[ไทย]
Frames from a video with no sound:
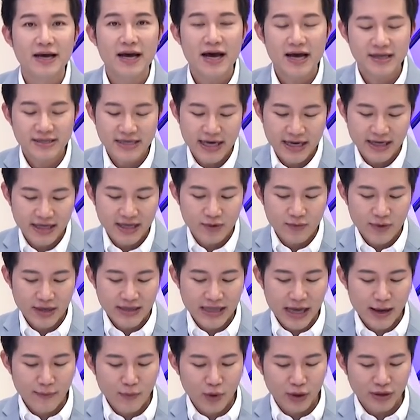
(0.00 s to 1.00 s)
อาจารย์คิดว่า
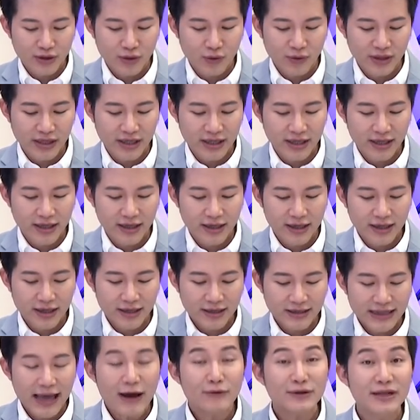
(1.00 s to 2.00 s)
ทั้งหมดตรงนี้
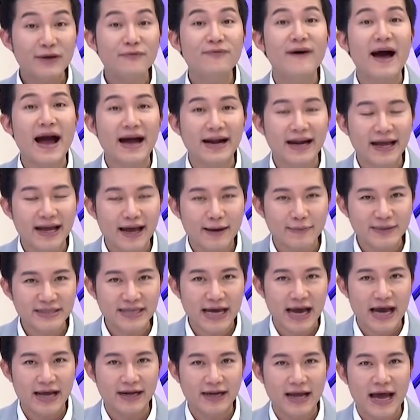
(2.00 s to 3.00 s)
เท่าที่ฟังนะครับ อา
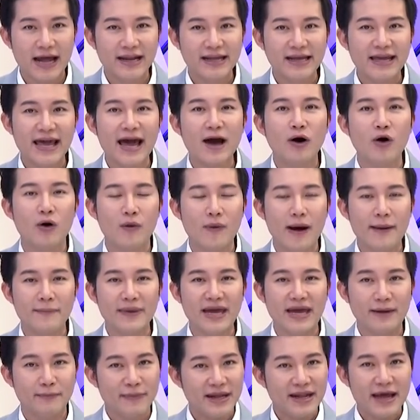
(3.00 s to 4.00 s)
จารย์ อันนี้แค่ขอความ
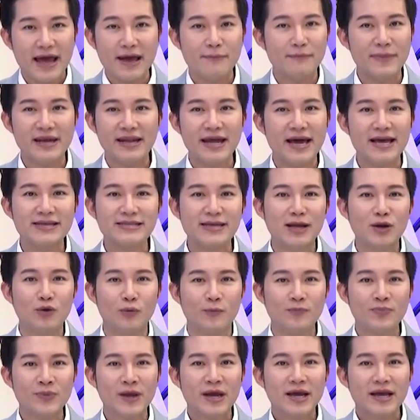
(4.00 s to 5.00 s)
เห็นไม่ได้ไม่ได้ให้ส
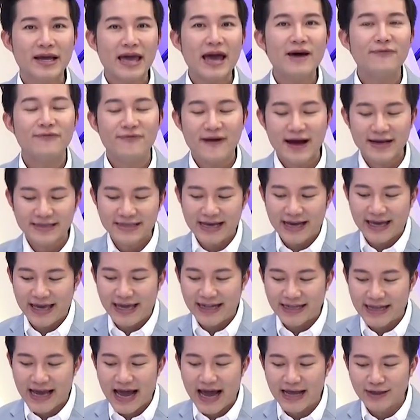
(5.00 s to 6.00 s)
รุป แค่ฟังจากเห
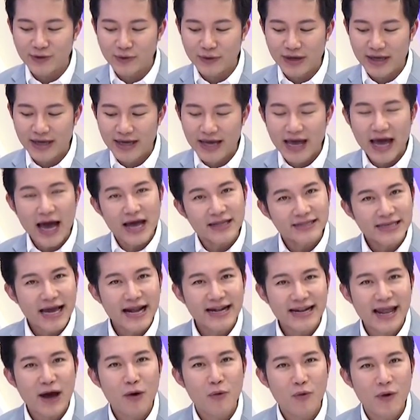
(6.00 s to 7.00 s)
ตุการณ์ตรงนี้ อาจา
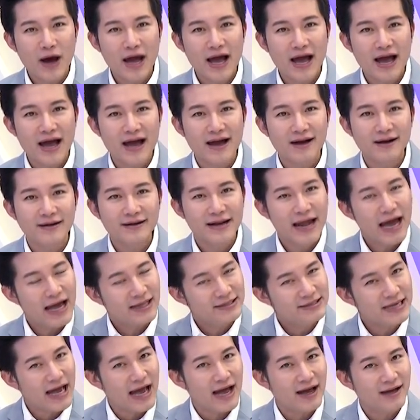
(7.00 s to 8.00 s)
รย์เดาว่าน่า
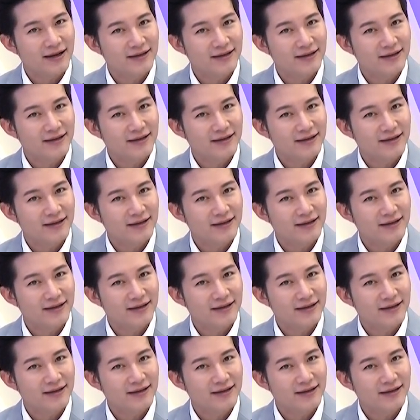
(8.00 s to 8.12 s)
จะ